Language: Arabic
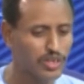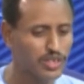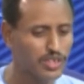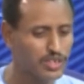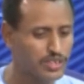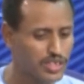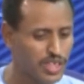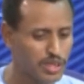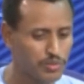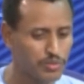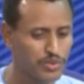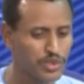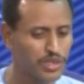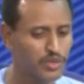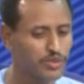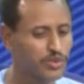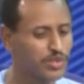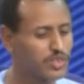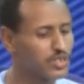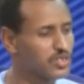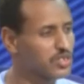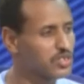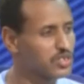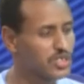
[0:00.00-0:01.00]
التعبير
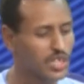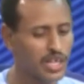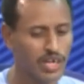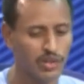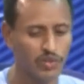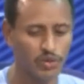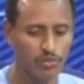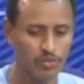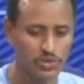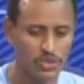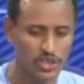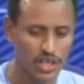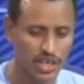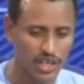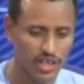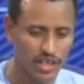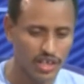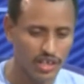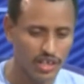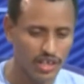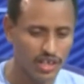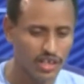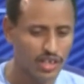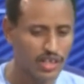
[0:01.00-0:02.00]
والاتصال
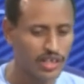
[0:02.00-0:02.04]
والمشاركه